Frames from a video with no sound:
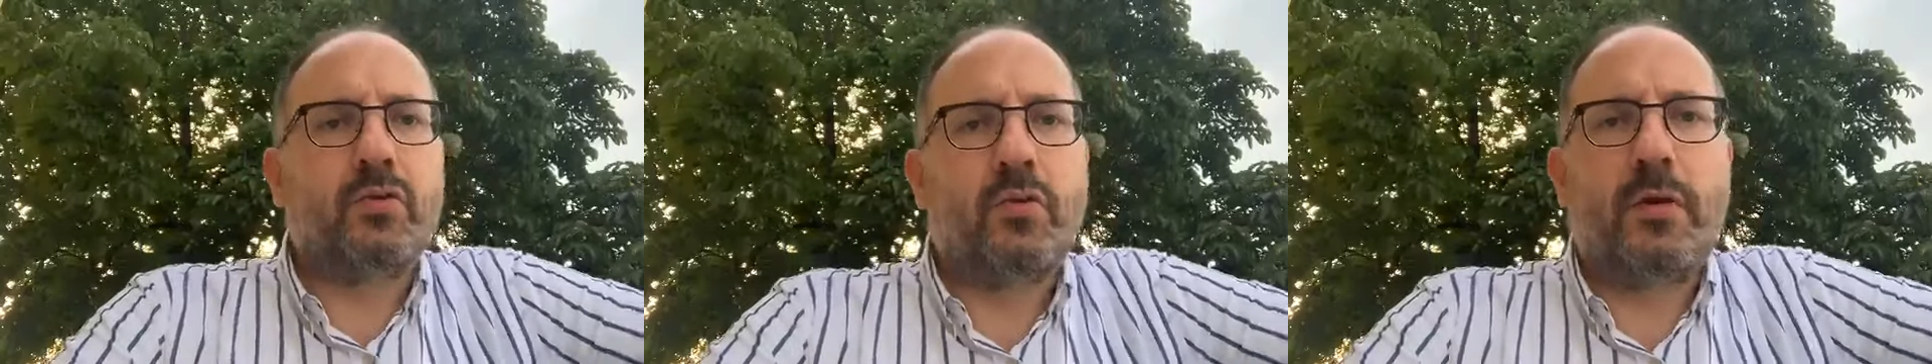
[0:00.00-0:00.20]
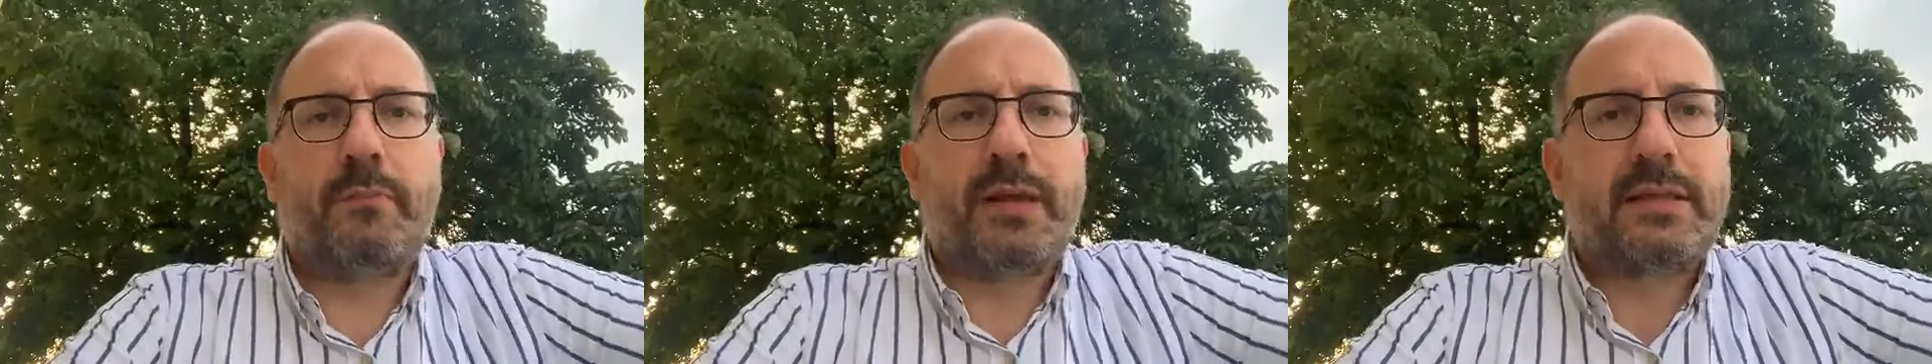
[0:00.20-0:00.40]

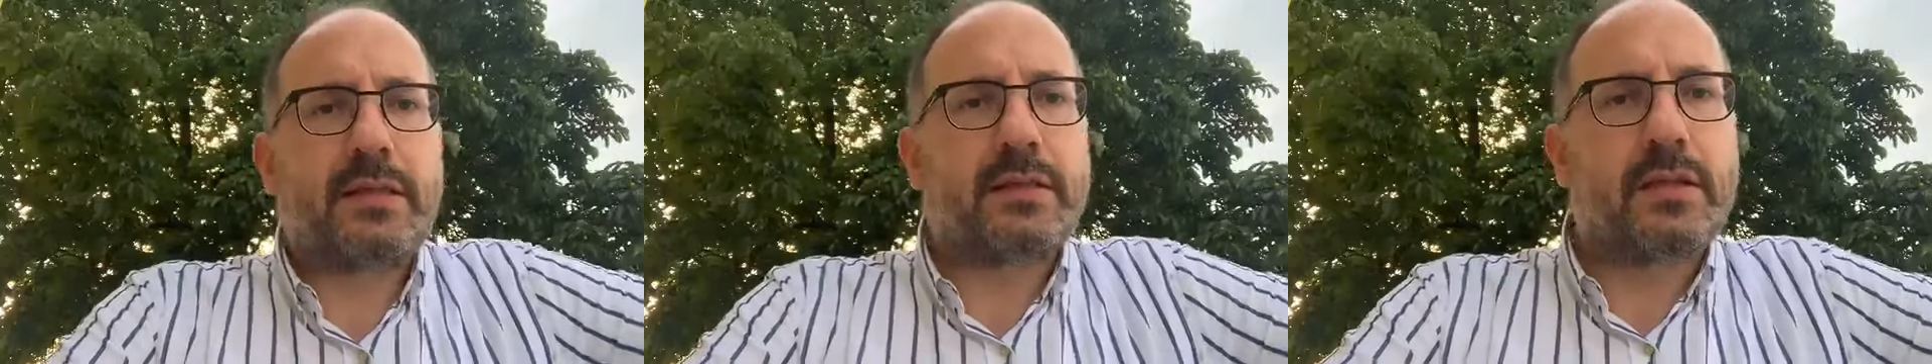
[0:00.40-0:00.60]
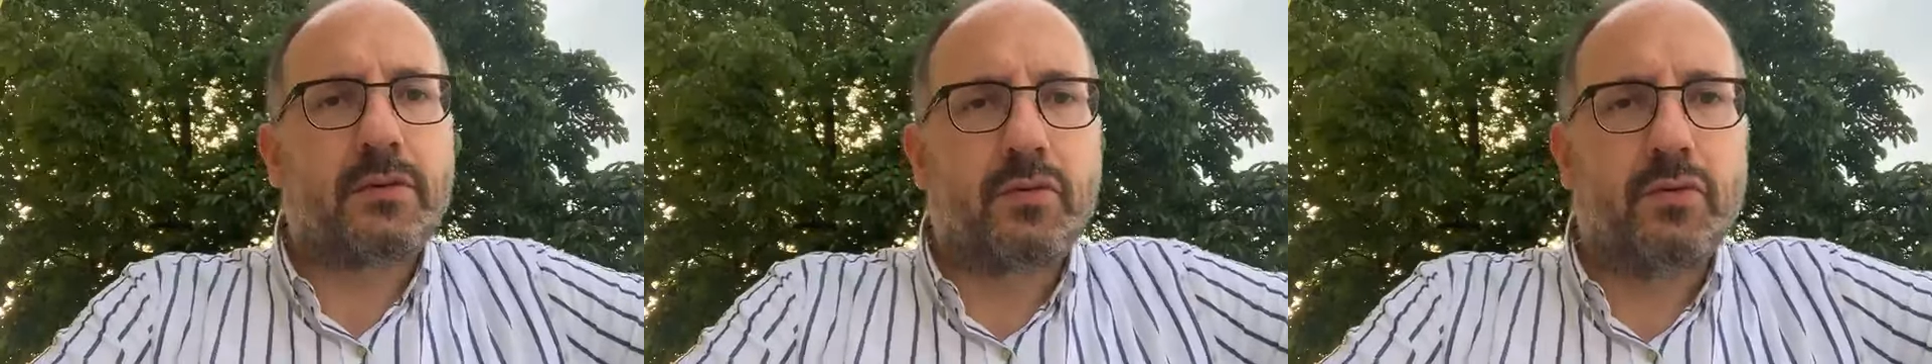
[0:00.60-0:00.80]
2 in
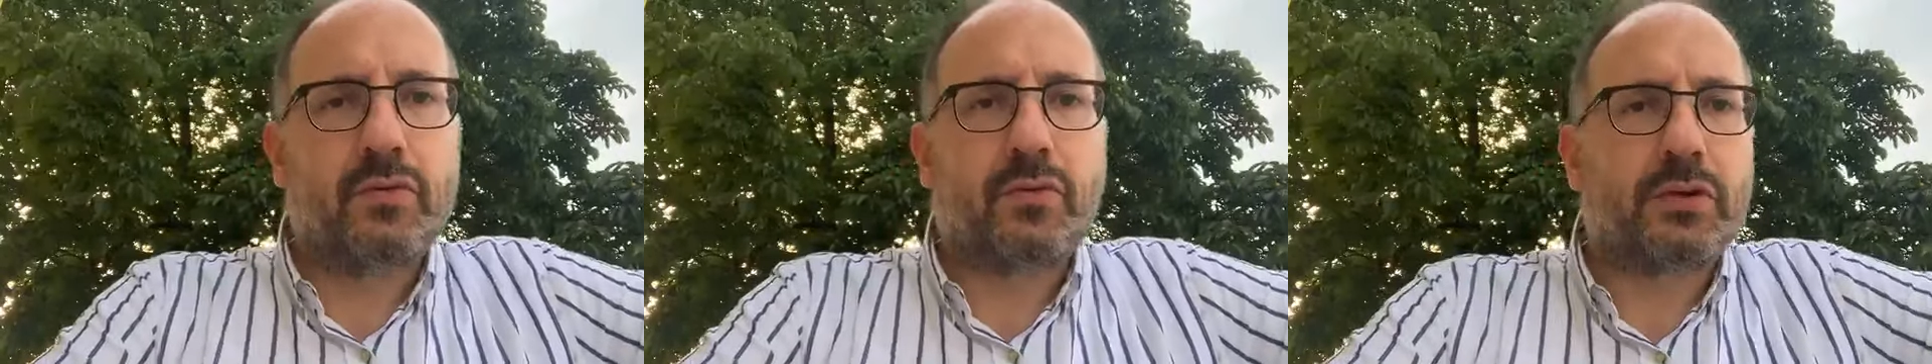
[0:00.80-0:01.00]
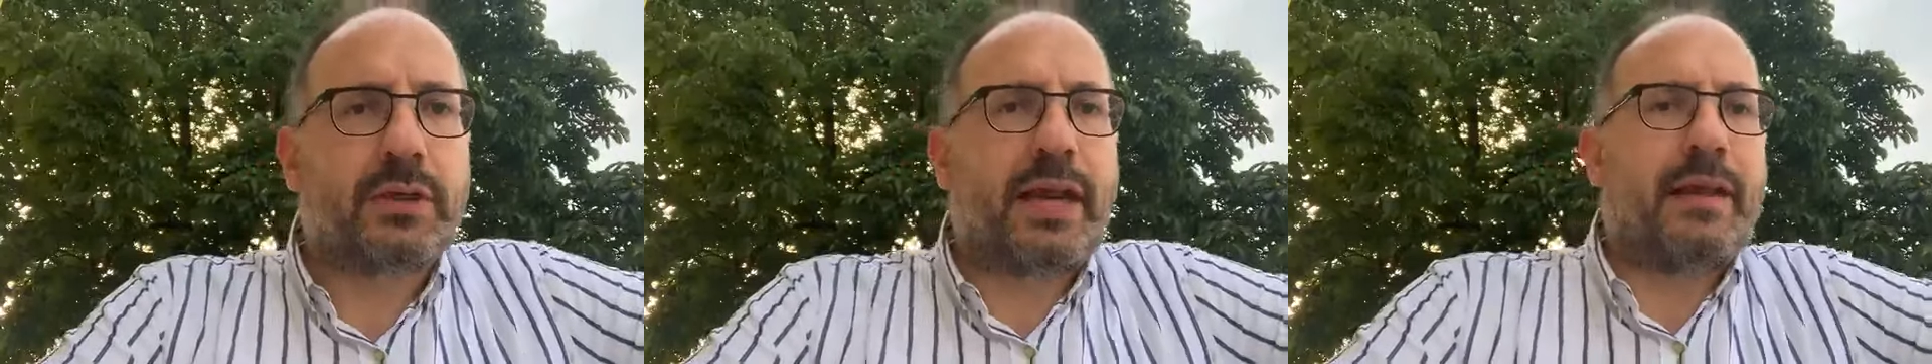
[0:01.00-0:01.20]
piazza
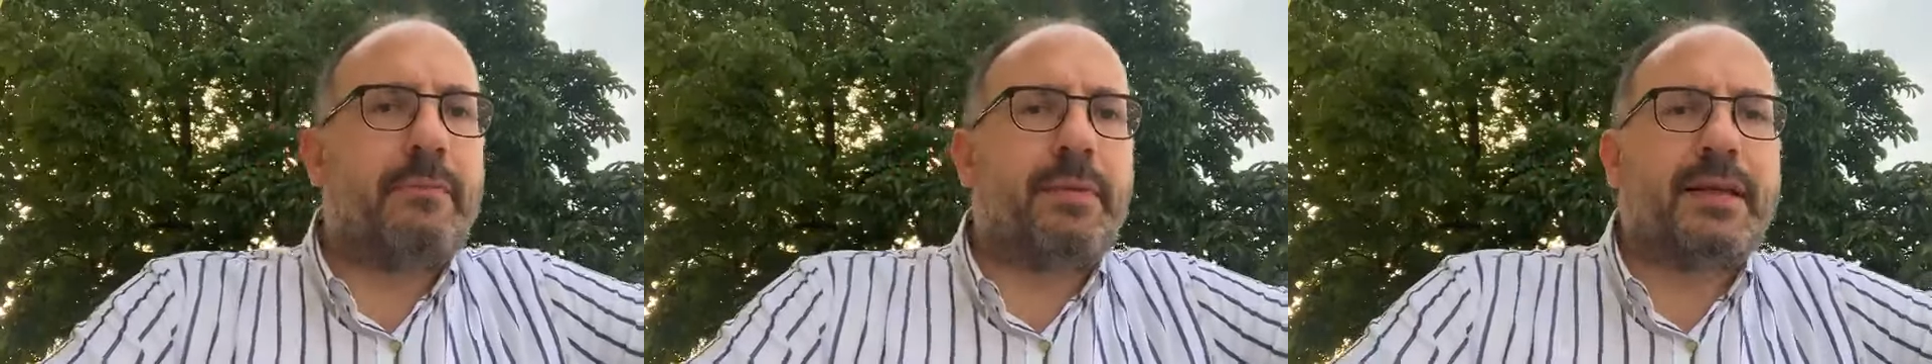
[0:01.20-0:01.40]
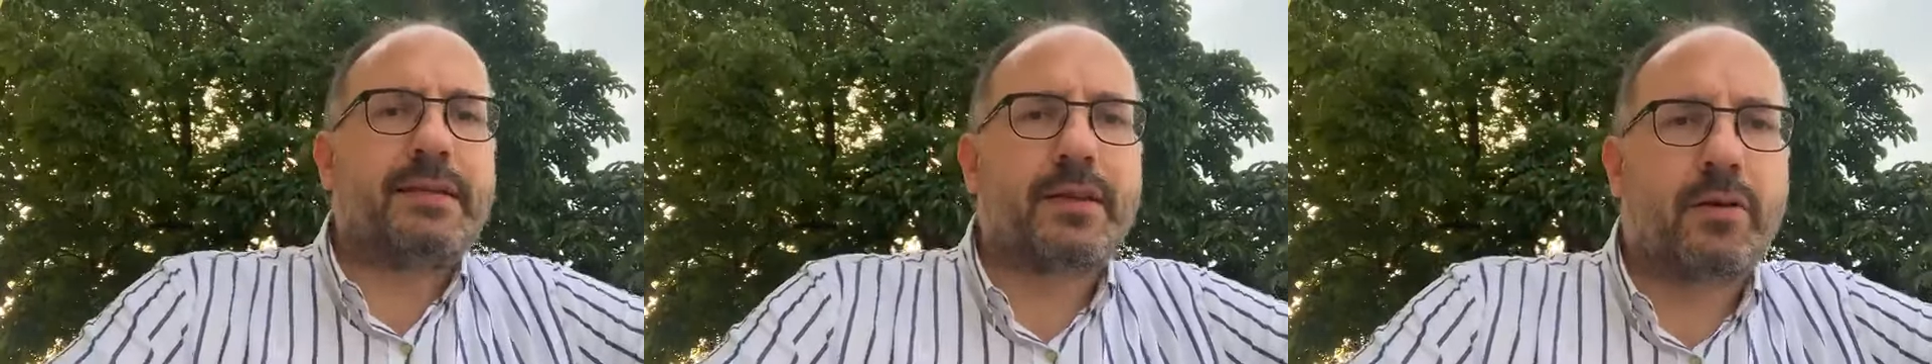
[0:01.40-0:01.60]
Statuto, 3
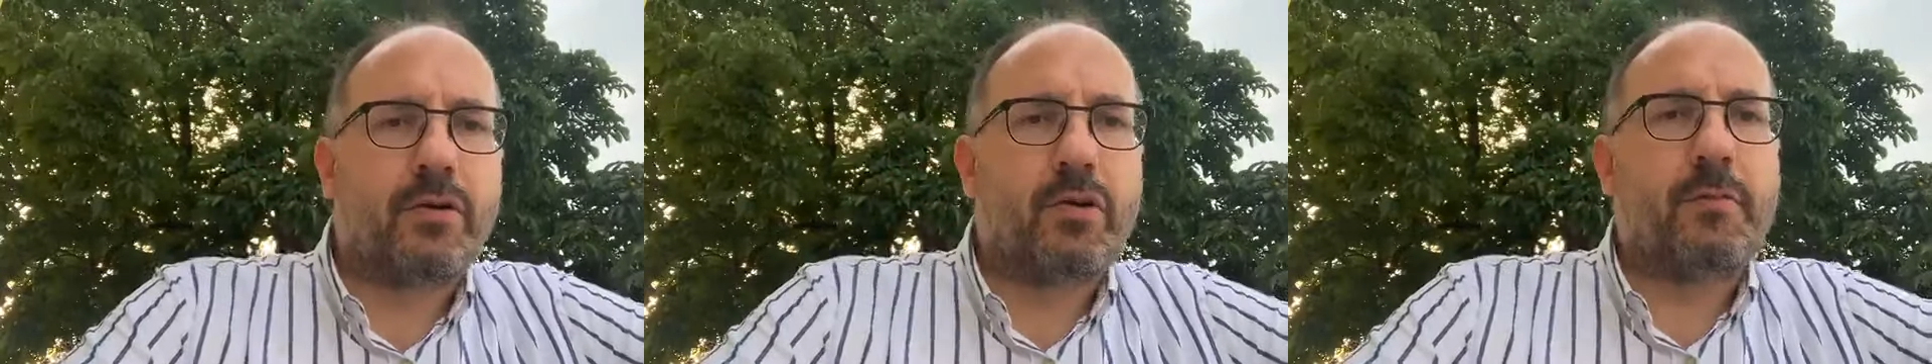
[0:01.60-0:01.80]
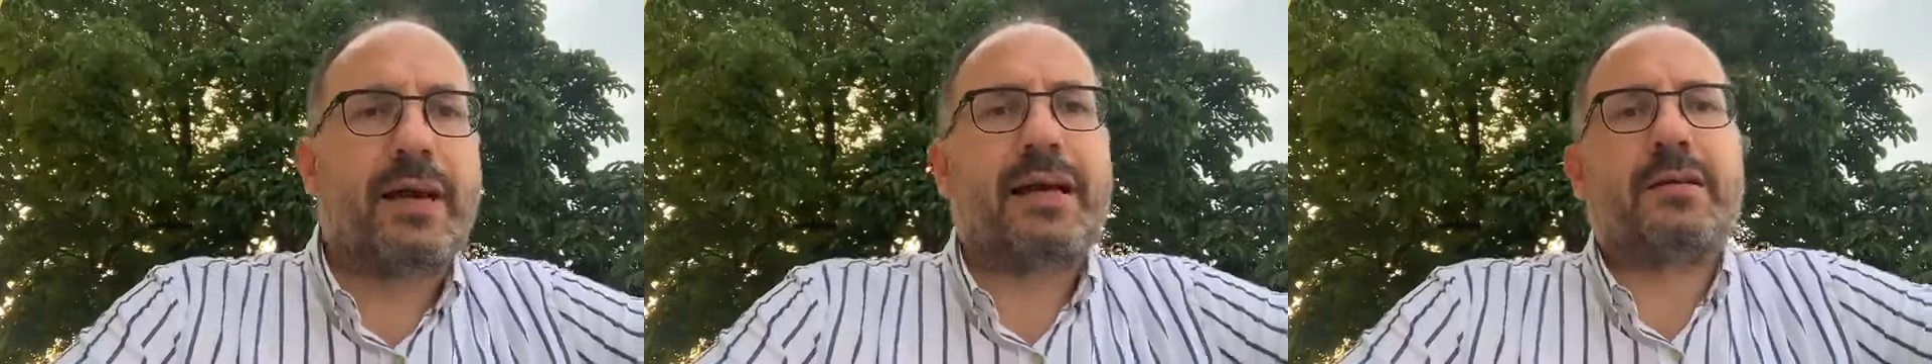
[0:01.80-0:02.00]
in piazza
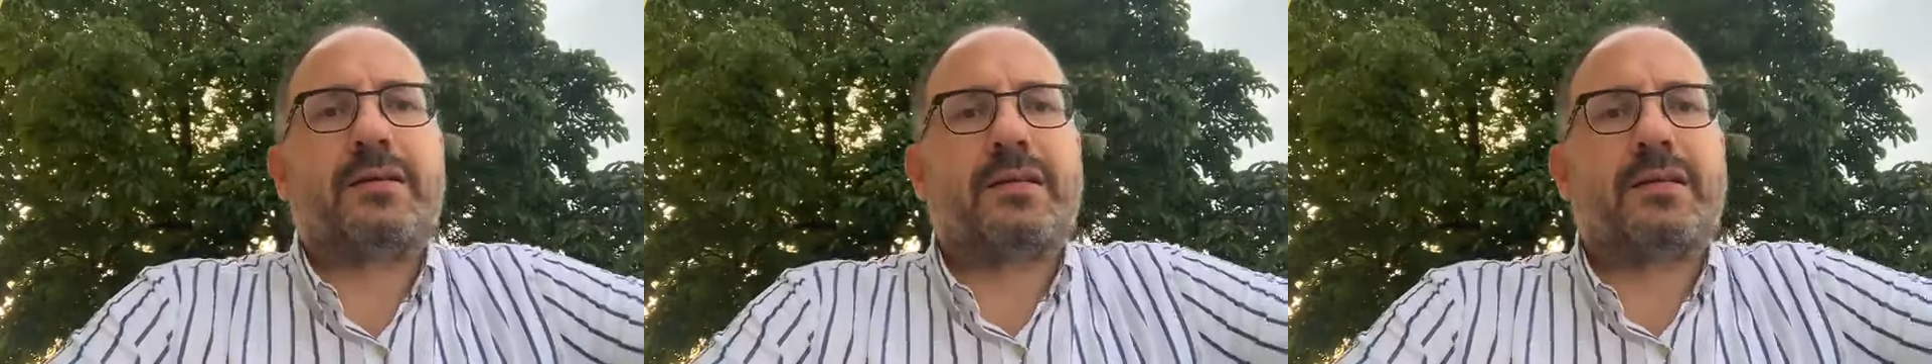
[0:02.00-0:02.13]
Roma,